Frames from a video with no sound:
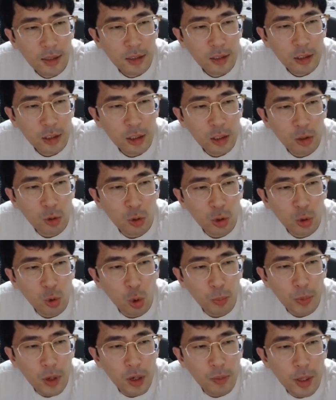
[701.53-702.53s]
치고
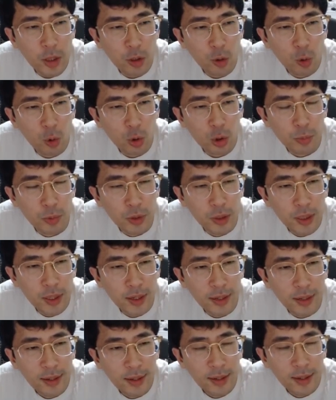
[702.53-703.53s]
독병을 만들어 놓고
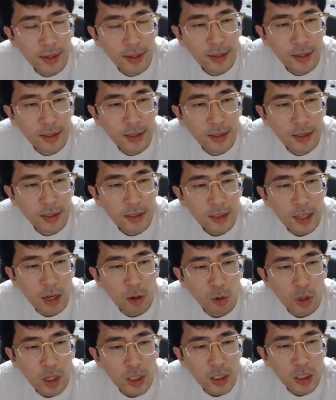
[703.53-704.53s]
싶은데
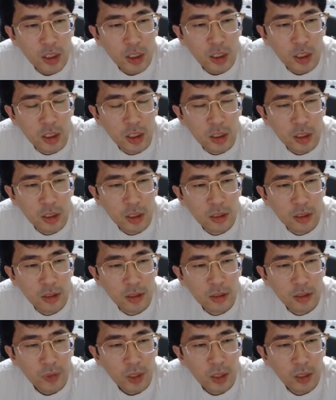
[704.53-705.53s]
상으로 같이 치는
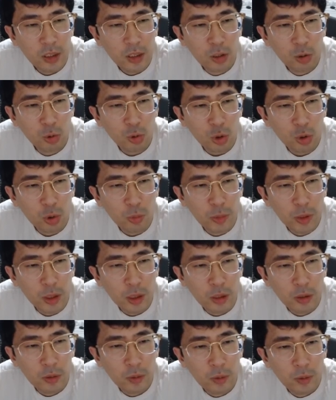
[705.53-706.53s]
그런 수가 좀
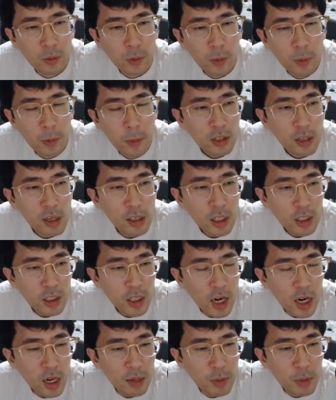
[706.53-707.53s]
있네요 일단
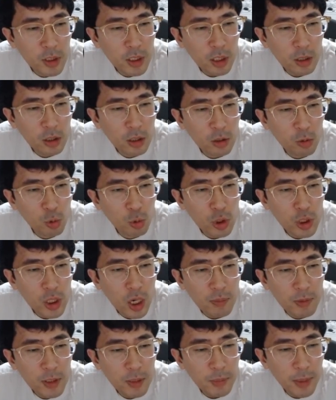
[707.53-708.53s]
차가 먼저 우리
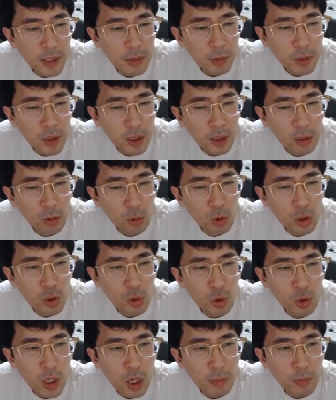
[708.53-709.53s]
차가 먼저 빠집시다. 우리
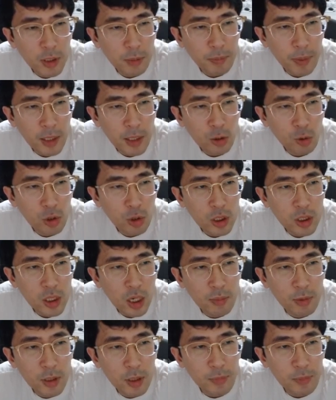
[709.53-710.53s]
친구 차가 먼저 빠지고 이
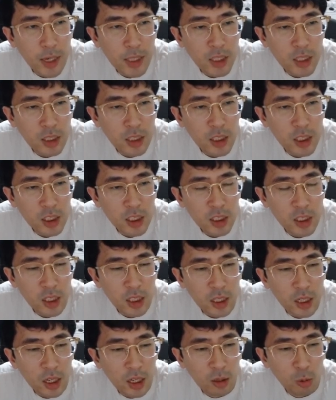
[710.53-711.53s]
차가 먼저 빠지는 게
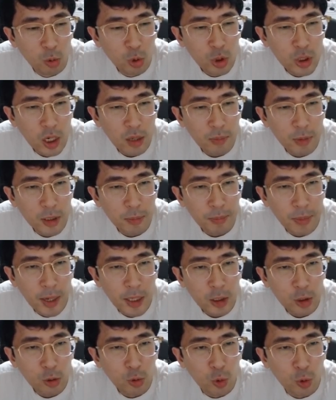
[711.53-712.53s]
싫으니까 우리 차가 먼저
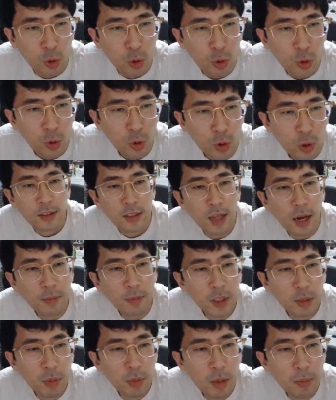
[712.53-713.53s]
빠지고 다음
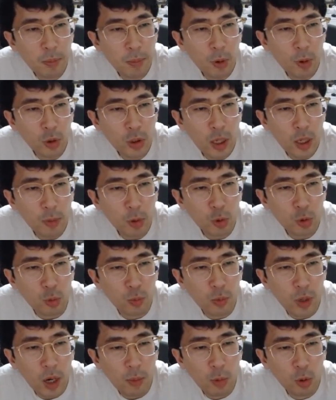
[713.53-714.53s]
이제 면포 잡으러
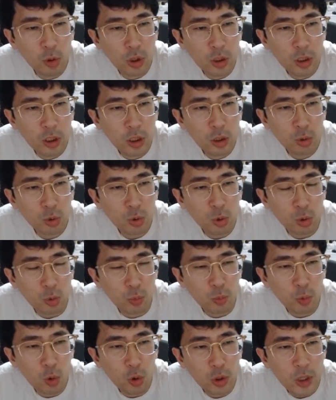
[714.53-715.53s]
좀 가보는 그런 수도
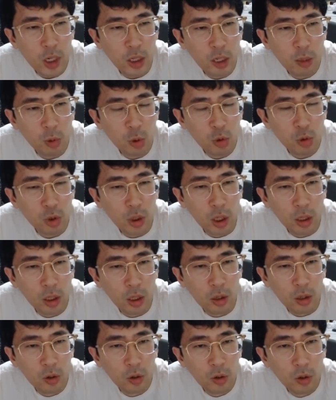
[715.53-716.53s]
좀 공략을 해볼 수
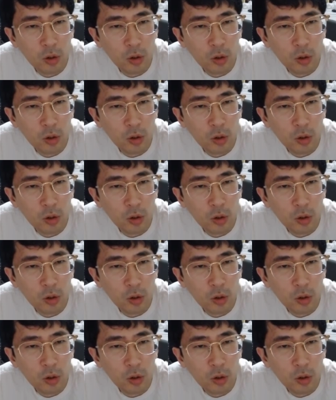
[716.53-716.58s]
있겠네요.